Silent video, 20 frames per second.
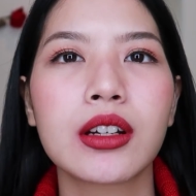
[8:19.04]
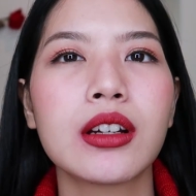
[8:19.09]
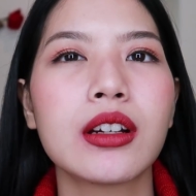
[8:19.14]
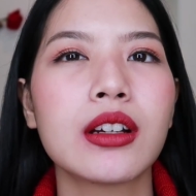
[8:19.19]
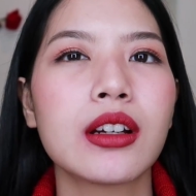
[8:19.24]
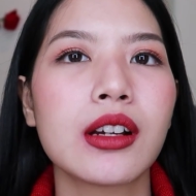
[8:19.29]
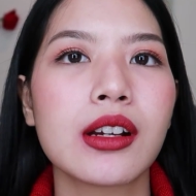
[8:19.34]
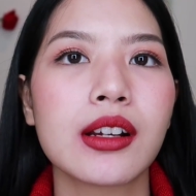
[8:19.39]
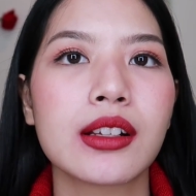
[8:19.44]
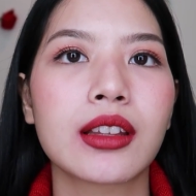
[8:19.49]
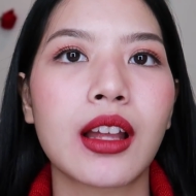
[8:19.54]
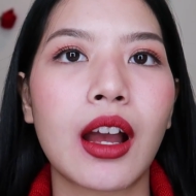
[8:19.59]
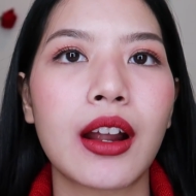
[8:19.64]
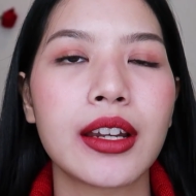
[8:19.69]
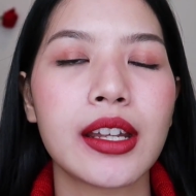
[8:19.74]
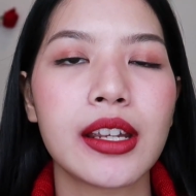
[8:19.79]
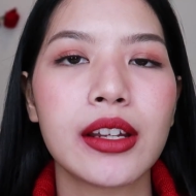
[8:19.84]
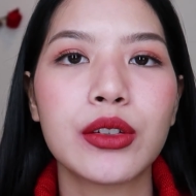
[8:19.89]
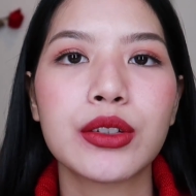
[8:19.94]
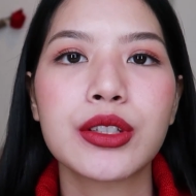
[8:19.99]
คือตอ
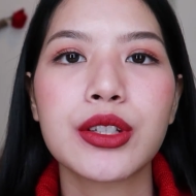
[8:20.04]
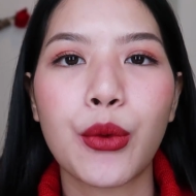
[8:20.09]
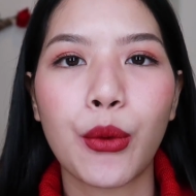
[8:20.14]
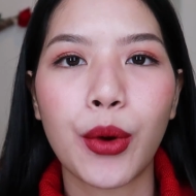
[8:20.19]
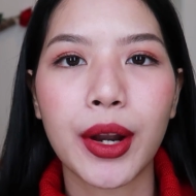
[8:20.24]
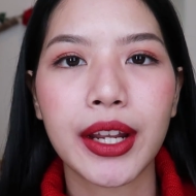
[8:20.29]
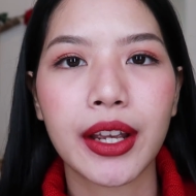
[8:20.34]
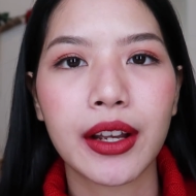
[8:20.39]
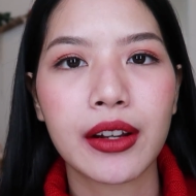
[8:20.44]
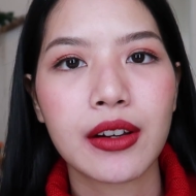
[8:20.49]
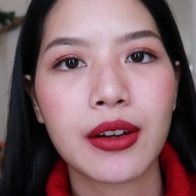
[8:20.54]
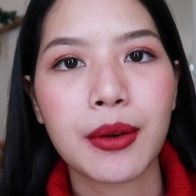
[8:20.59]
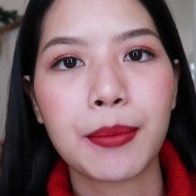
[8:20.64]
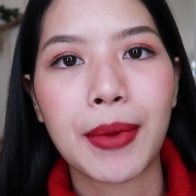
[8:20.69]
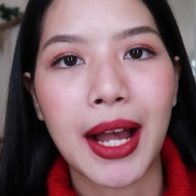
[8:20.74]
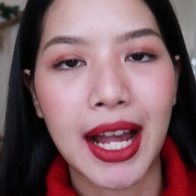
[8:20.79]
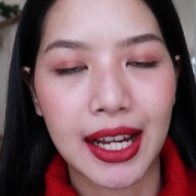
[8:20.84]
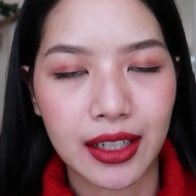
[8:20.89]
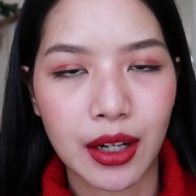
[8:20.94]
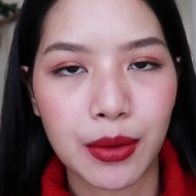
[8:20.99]
นนี้รู้สึกว่าในกล้อง
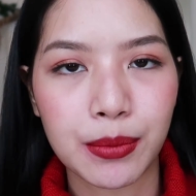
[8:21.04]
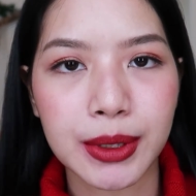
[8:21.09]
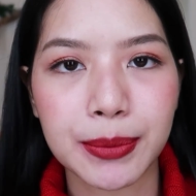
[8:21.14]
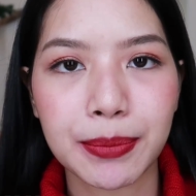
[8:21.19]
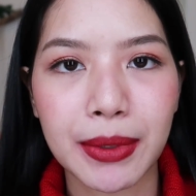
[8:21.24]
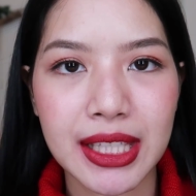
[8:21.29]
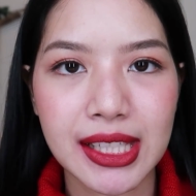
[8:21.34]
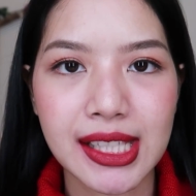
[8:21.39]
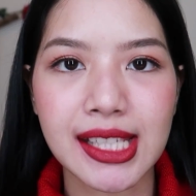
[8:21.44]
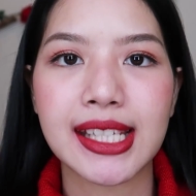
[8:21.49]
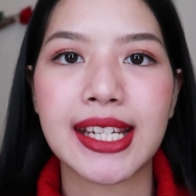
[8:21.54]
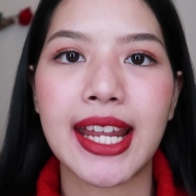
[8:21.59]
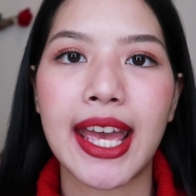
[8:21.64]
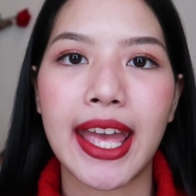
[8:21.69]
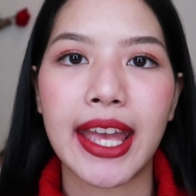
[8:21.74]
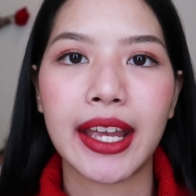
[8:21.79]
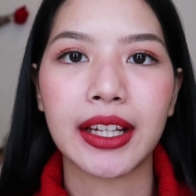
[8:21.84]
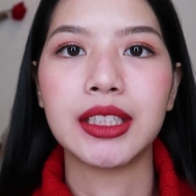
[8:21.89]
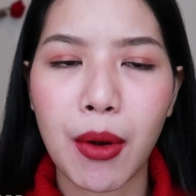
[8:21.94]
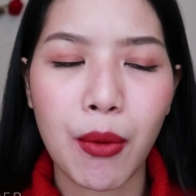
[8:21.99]
ปากเรามันเป็นสีแด
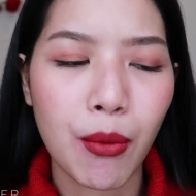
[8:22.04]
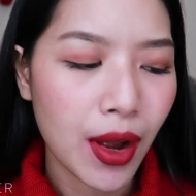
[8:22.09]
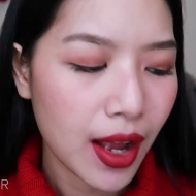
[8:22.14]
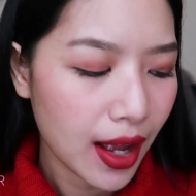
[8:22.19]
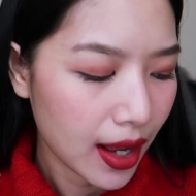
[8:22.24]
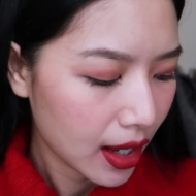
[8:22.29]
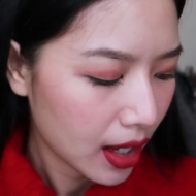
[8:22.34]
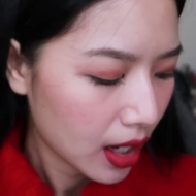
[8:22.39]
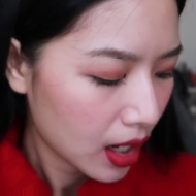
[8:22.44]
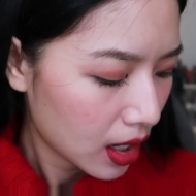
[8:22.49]
งเพราะว่า